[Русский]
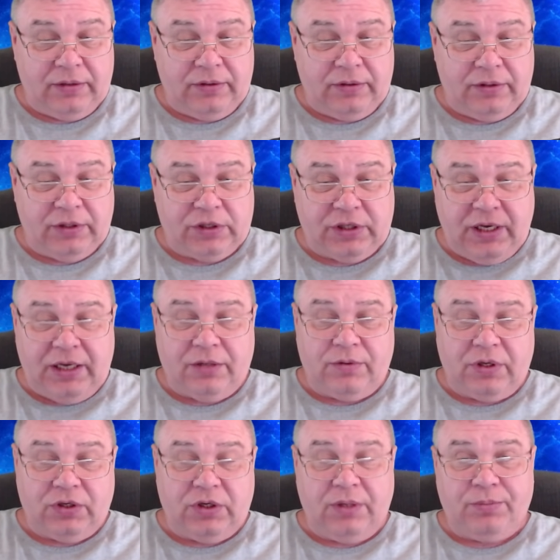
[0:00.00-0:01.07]
решает
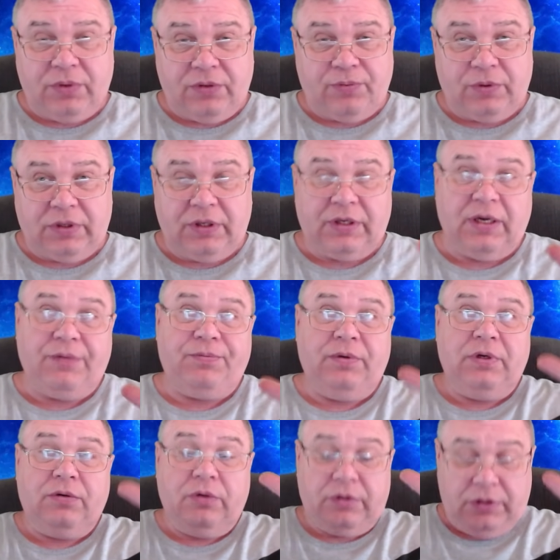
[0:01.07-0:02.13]
зачем-то
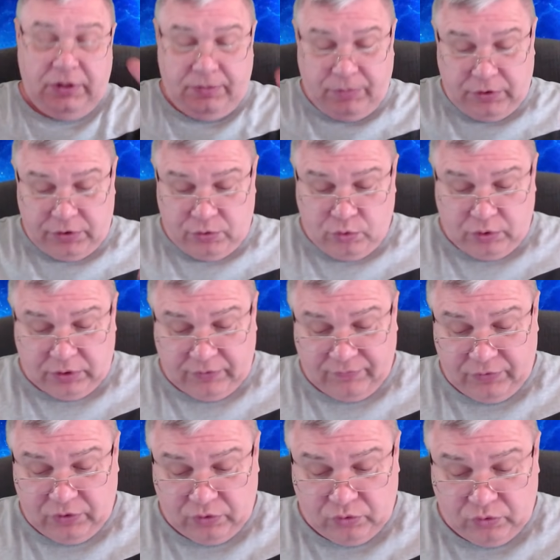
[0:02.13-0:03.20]
сфотографировать либо что-то
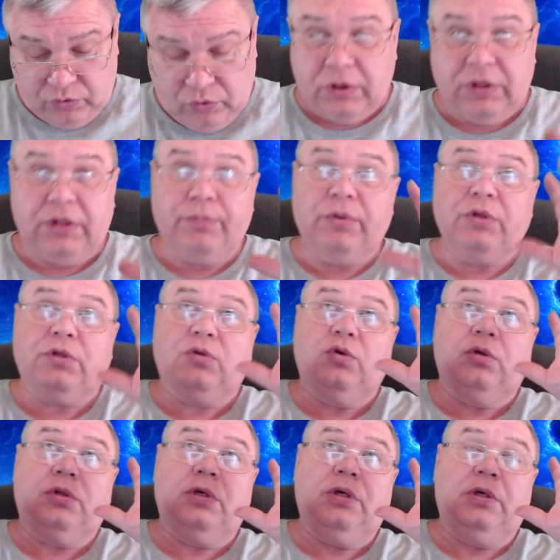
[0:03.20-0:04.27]
внизу, либо
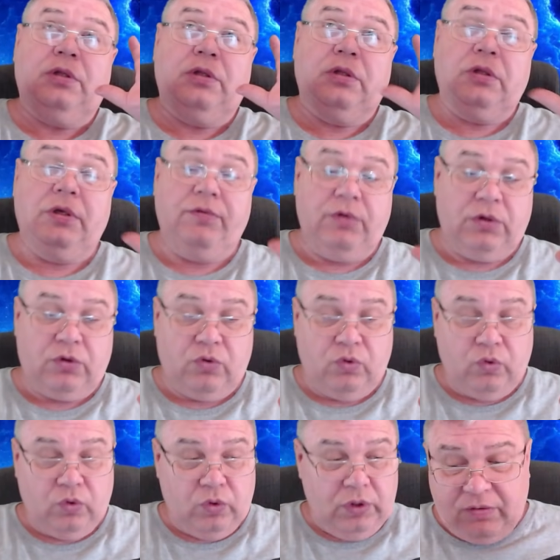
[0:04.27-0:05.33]
что-то
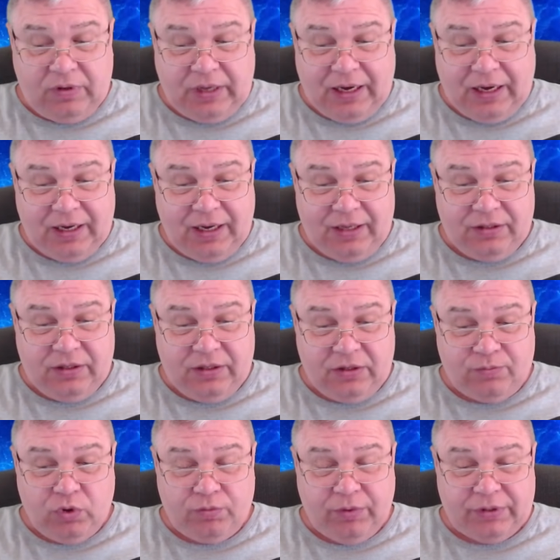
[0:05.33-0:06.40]
наверху. Какая
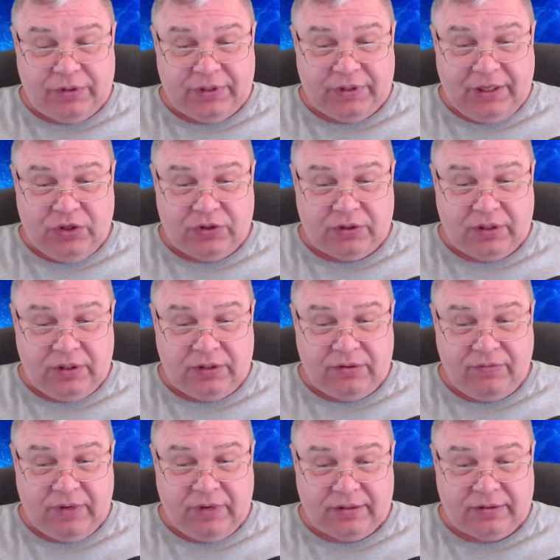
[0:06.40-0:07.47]
здесь может быть логическая
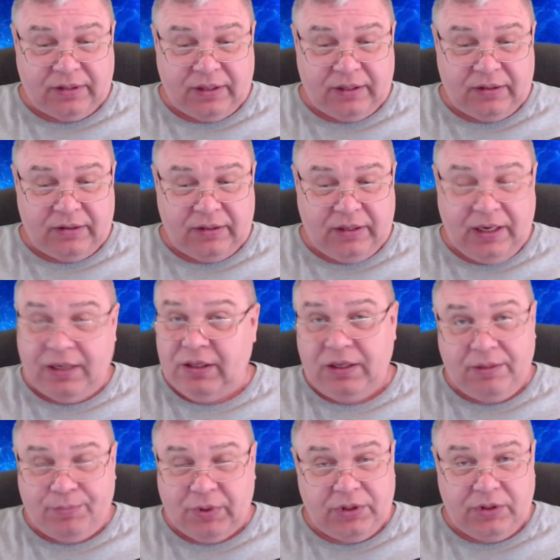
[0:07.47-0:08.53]
связка, я
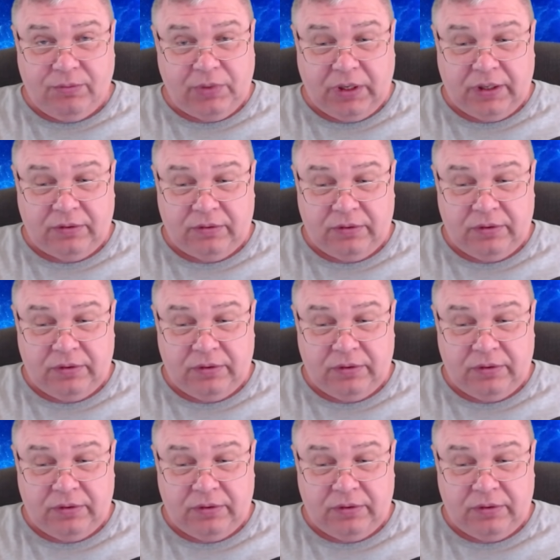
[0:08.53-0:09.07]
не понимаю.